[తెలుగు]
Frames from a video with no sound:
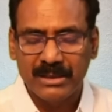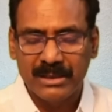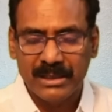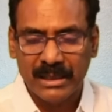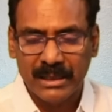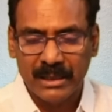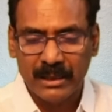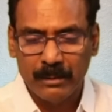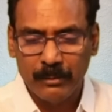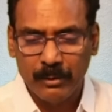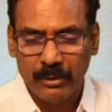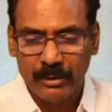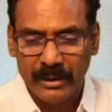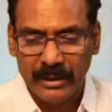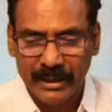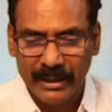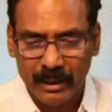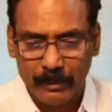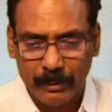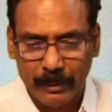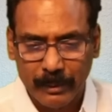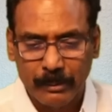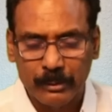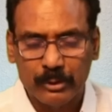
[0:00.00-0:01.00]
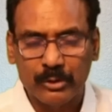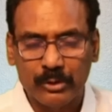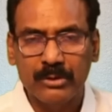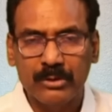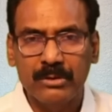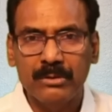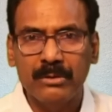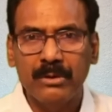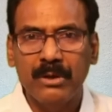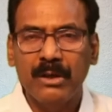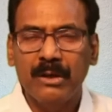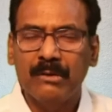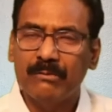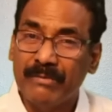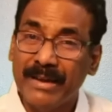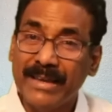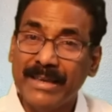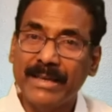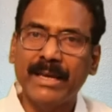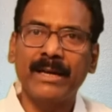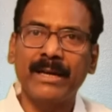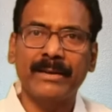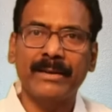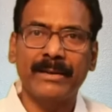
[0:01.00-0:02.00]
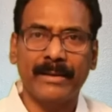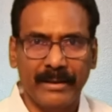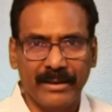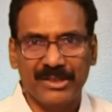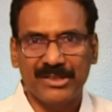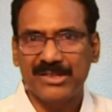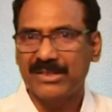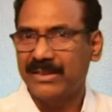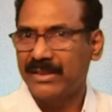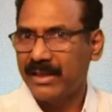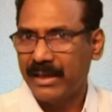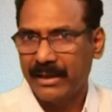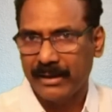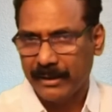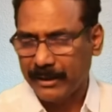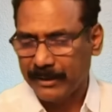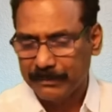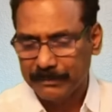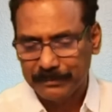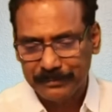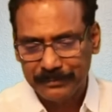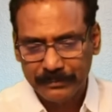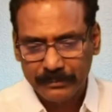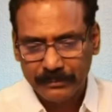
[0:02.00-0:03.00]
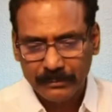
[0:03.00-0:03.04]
జగన్మోహన్ రెడ్డి గారి ప్రభుత్వం వై కేటగిరీ ఇచ్చింది ఆయనకి